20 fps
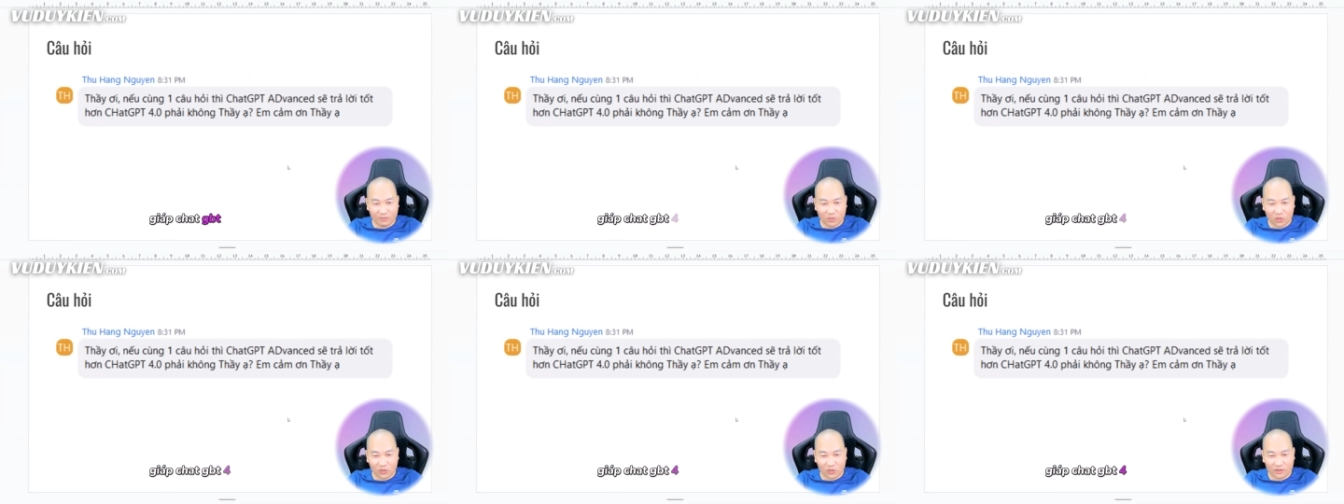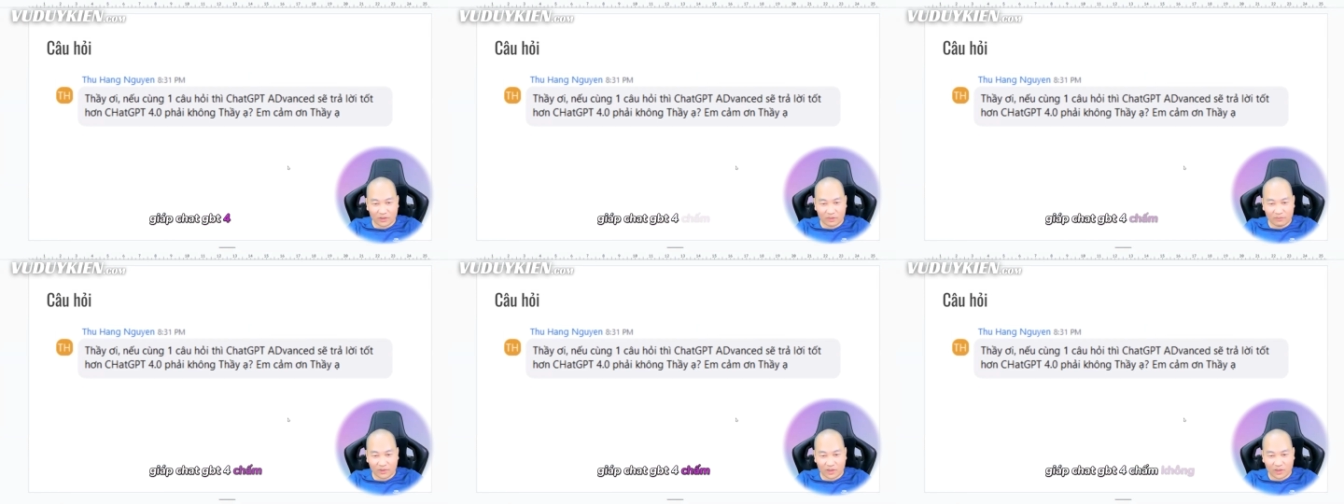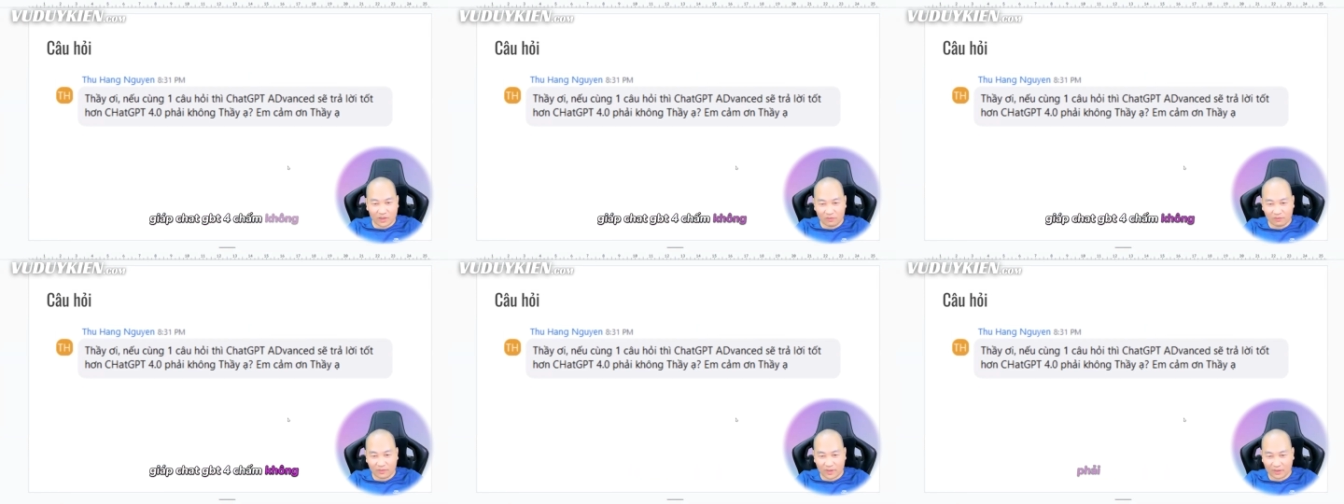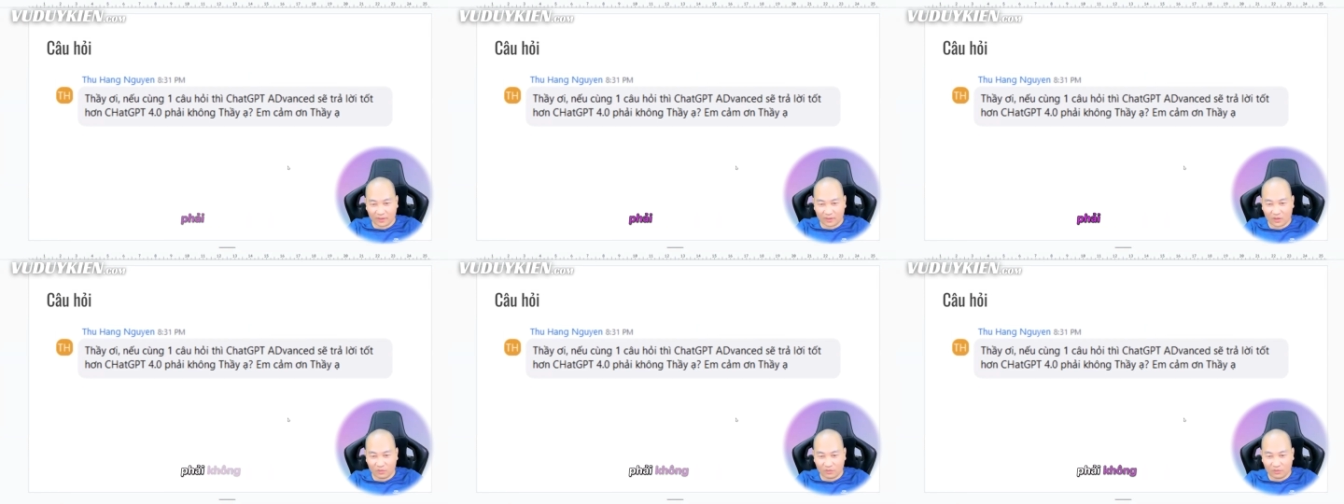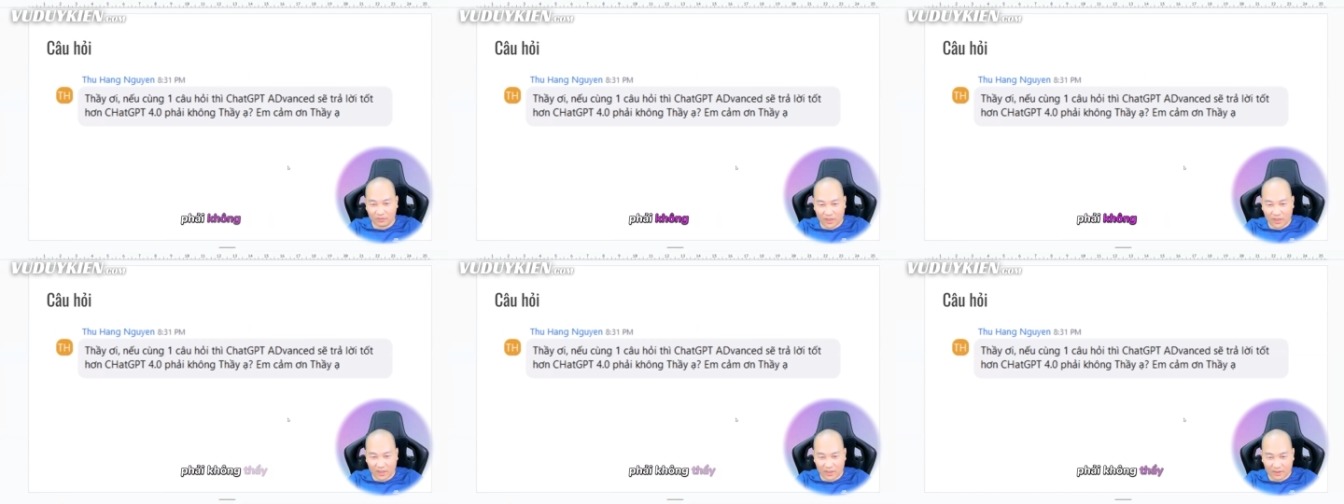4.0 phải
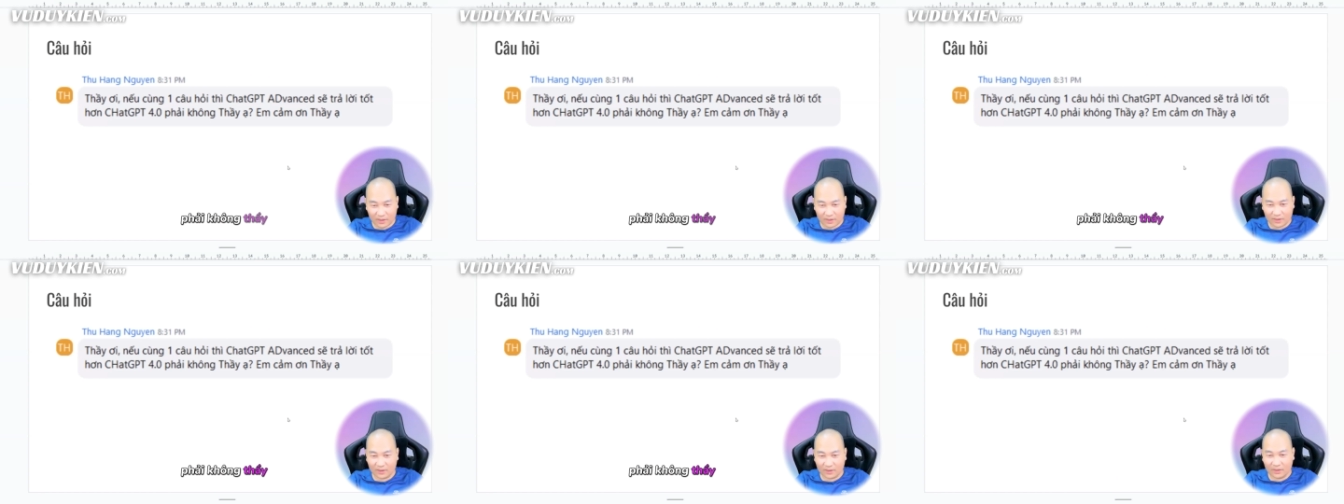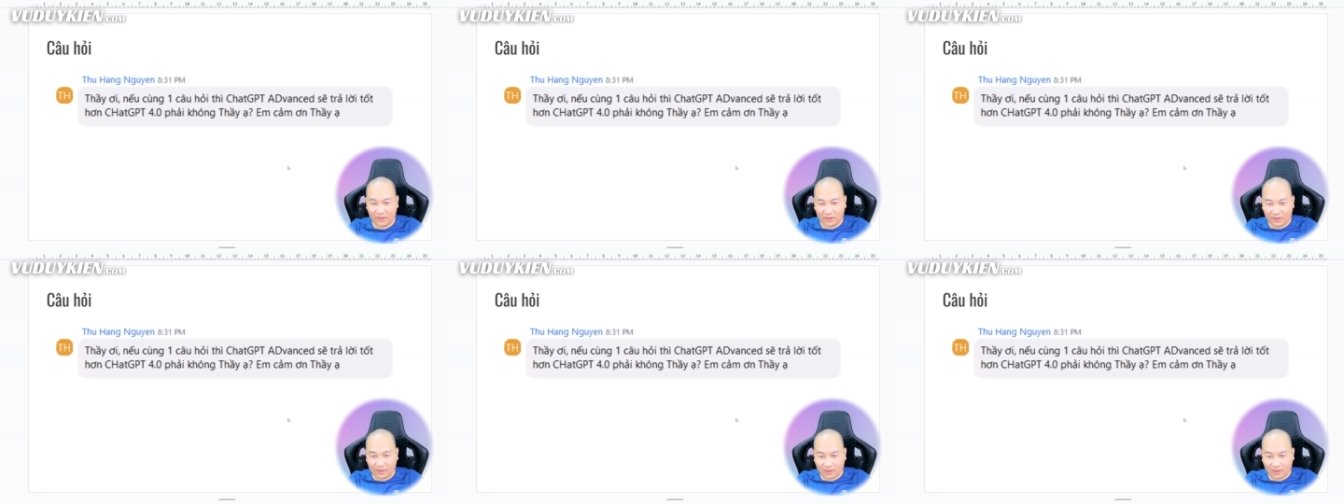không thầy?